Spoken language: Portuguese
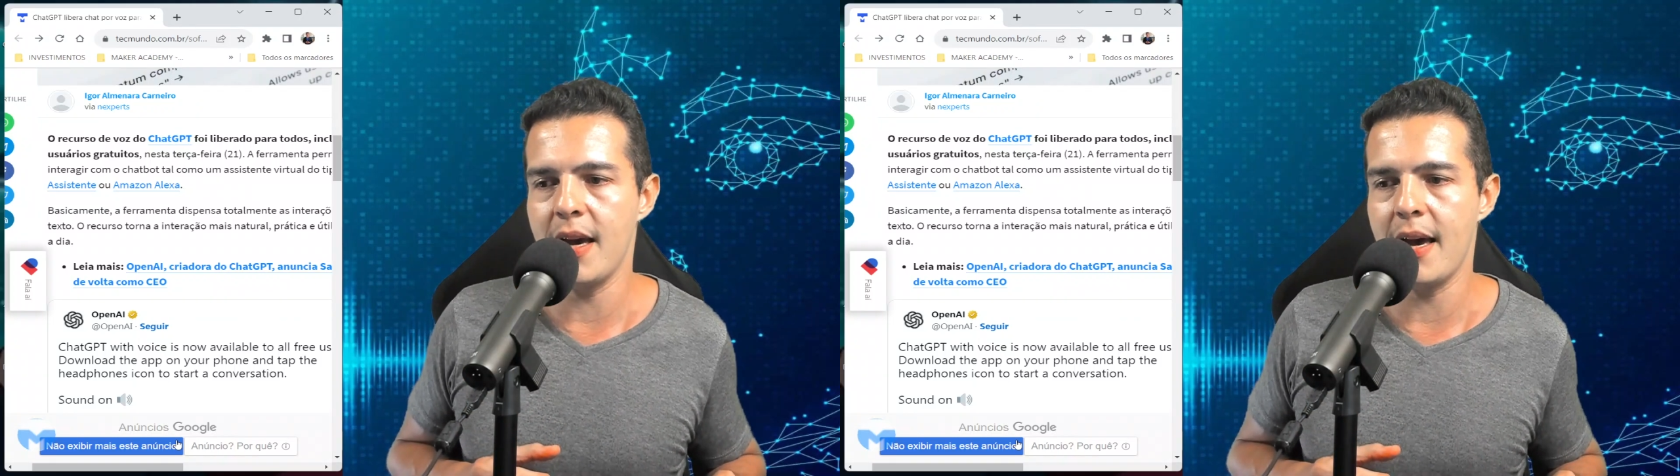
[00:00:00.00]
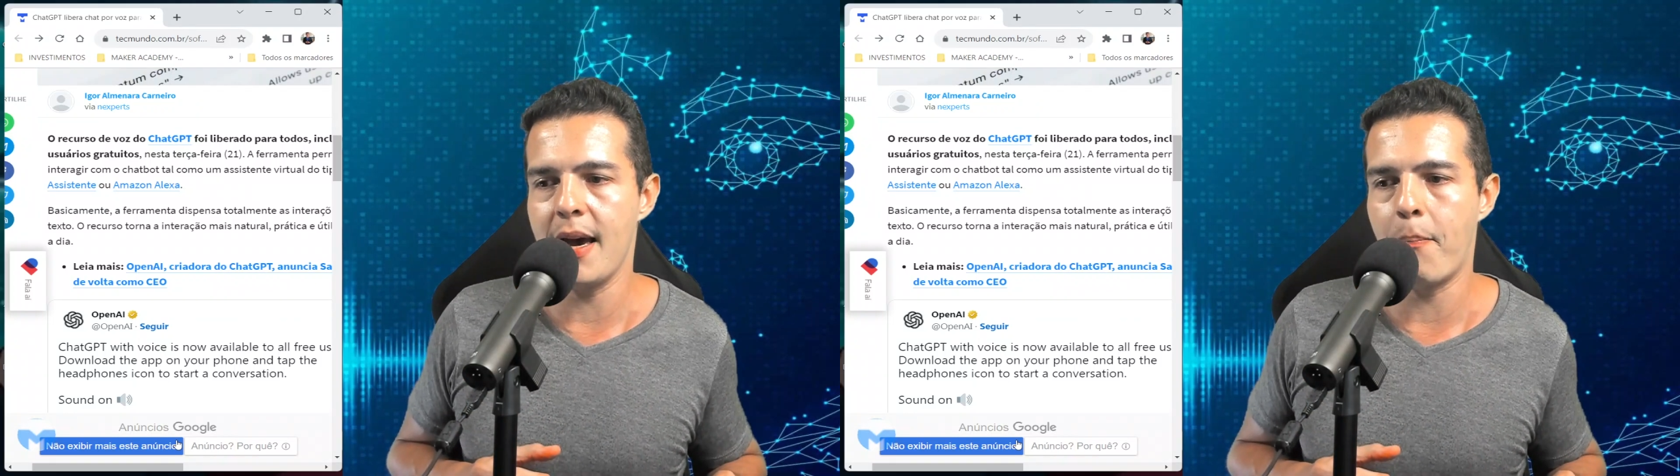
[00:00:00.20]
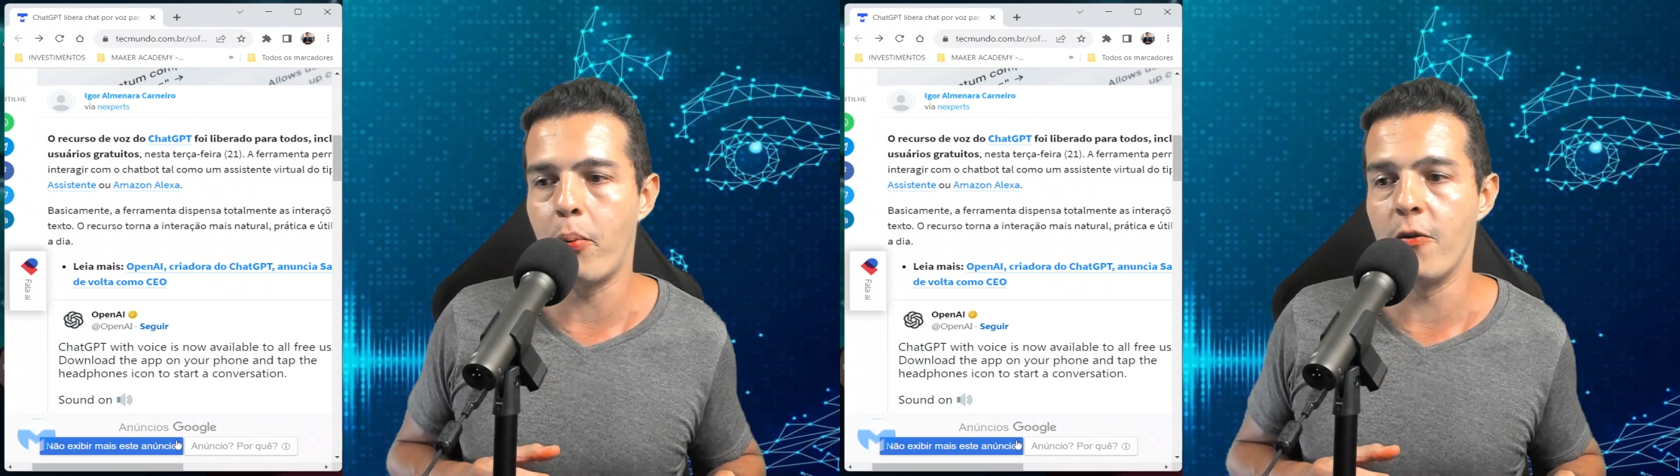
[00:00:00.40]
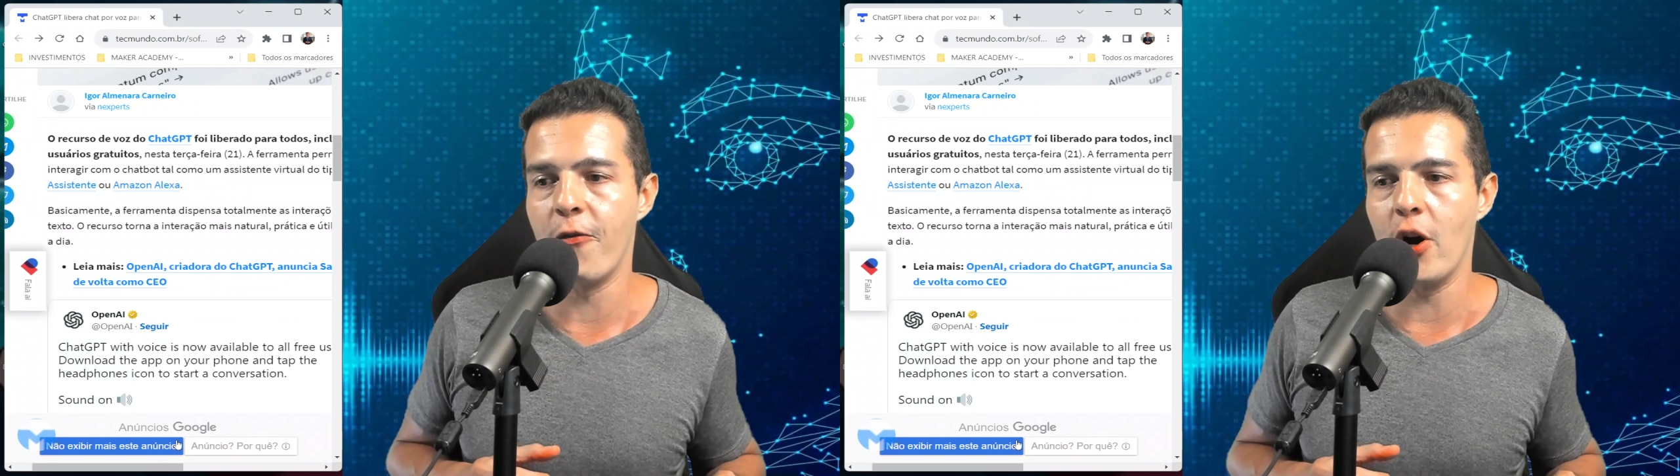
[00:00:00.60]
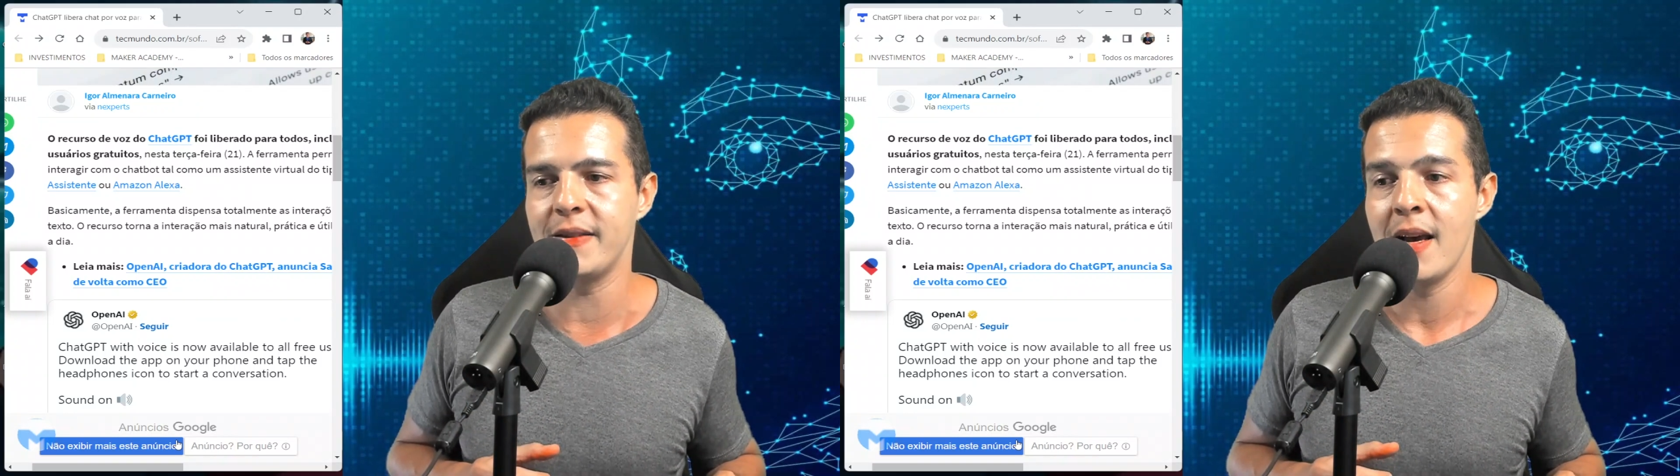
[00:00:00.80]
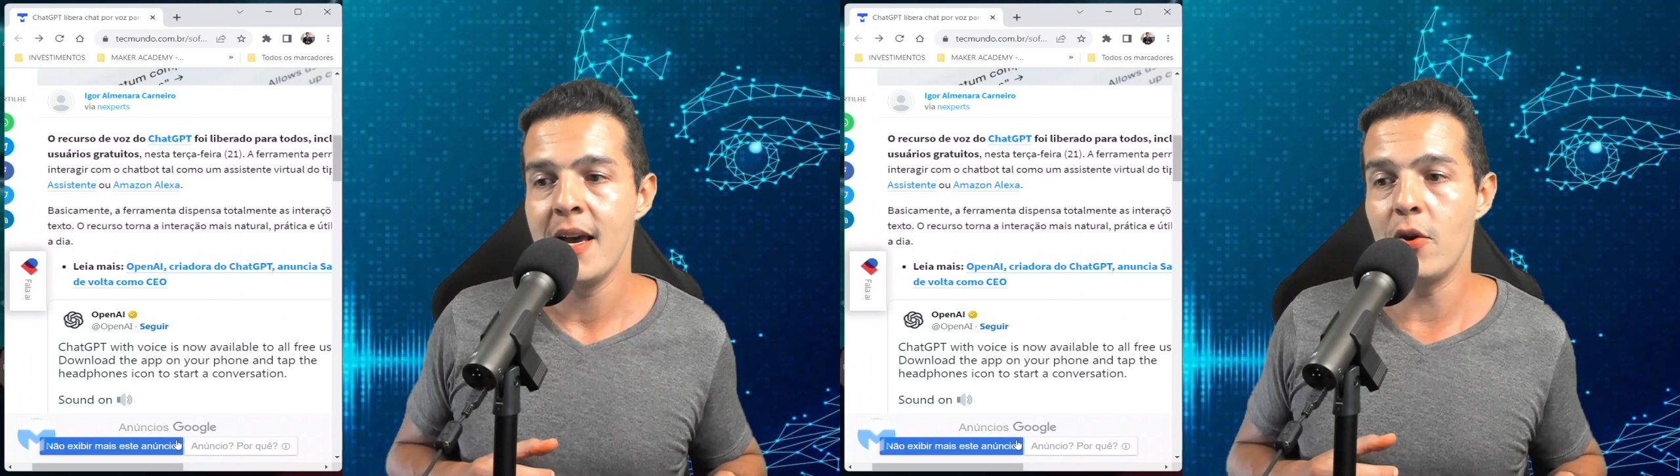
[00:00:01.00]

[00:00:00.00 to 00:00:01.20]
é, por voz.